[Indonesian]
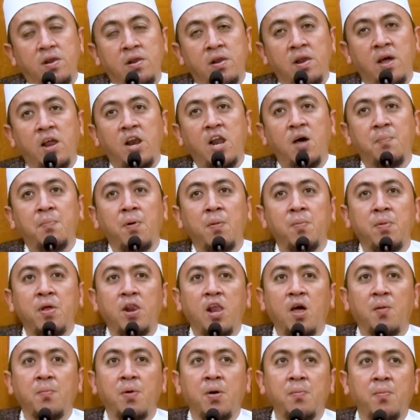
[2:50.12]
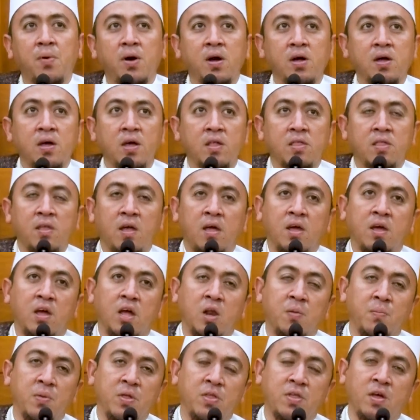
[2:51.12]
Dan apabila memang kita
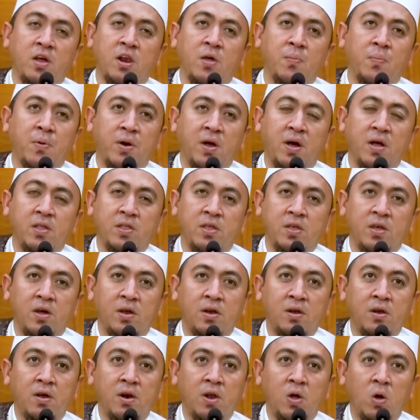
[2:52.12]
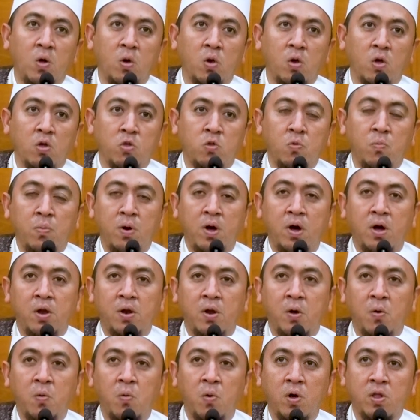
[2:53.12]
ingin mencari perhatian dari Allah
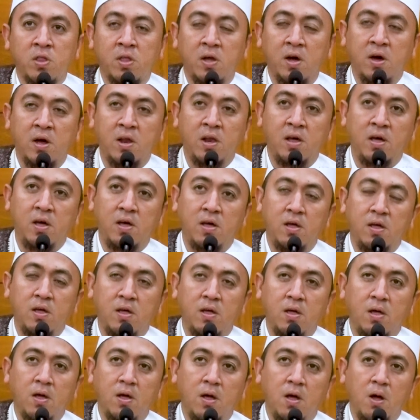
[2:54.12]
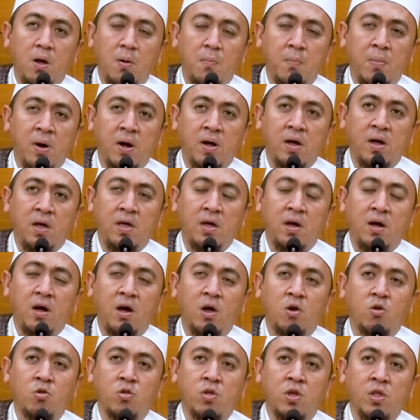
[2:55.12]
Subhanahu wa taala, maka yang
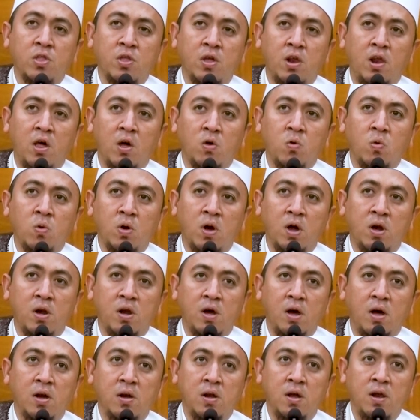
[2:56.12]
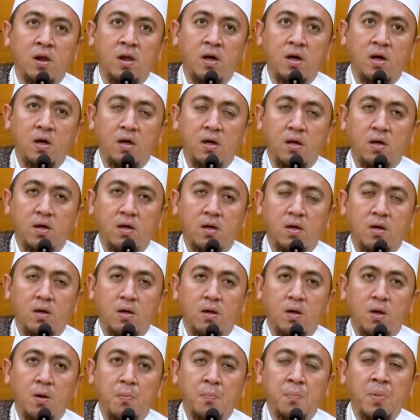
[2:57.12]
harus kita lakukan adalah
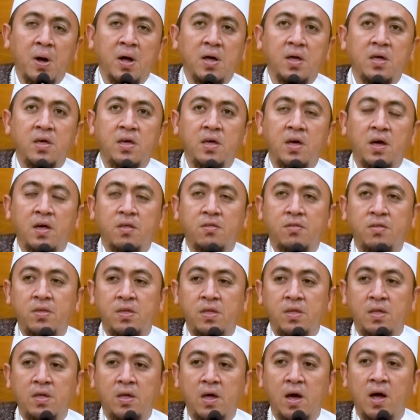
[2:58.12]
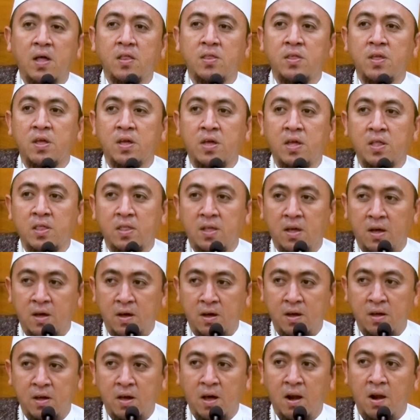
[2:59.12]
menghiasi hati
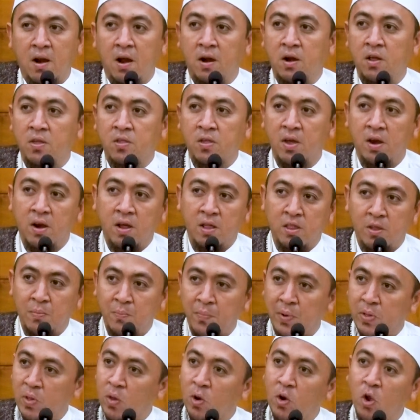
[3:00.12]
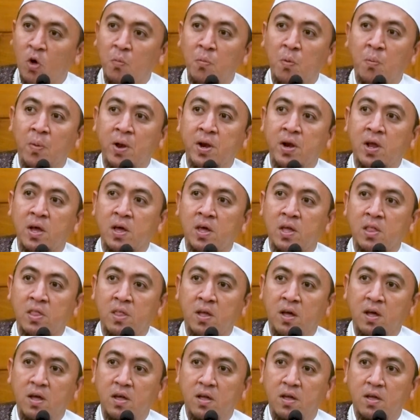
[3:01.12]
kita karena di sana tempat Allah memandang
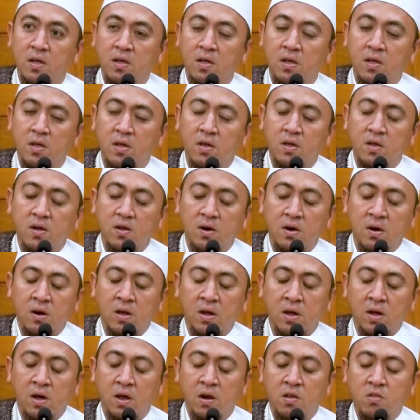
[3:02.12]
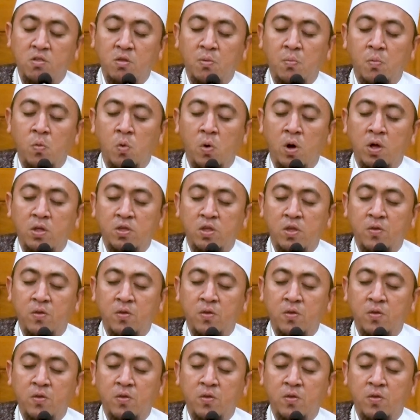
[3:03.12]
kita dengan semua